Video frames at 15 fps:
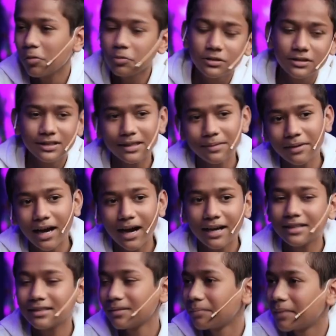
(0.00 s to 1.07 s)
उनसे मैं
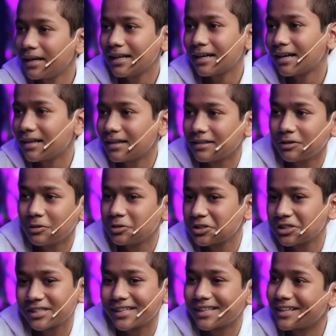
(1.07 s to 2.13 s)
आगे बढ़ने का
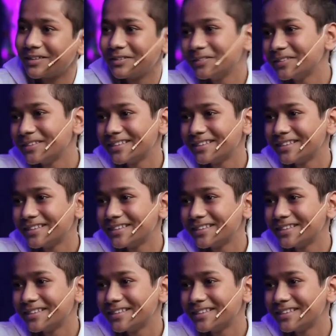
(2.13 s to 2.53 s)
कोशिश कर रहा हूँ